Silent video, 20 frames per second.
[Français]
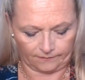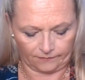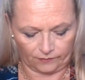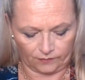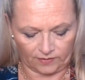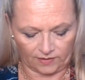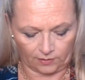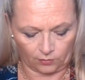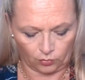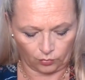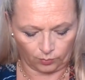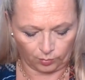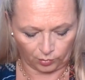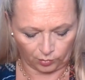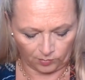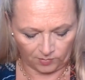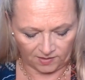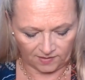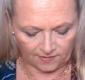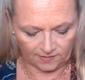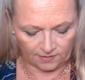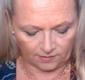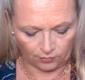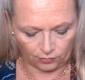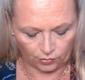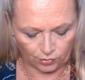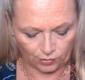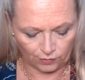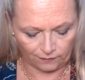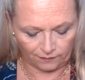Vous êtes le premier
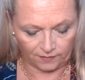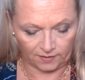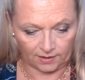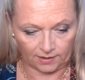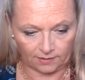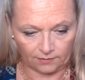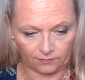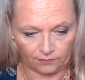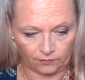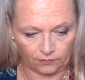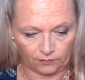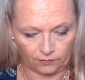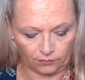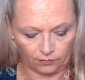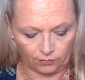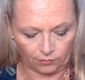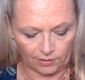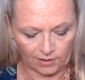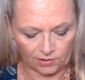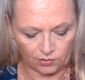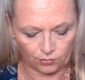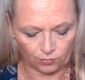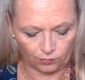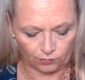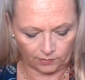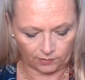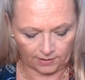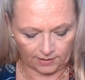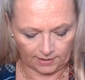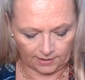signe que je fais de la
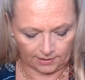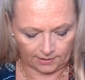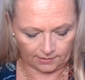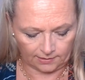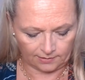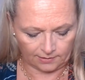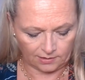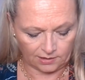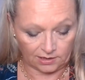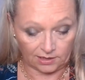journée.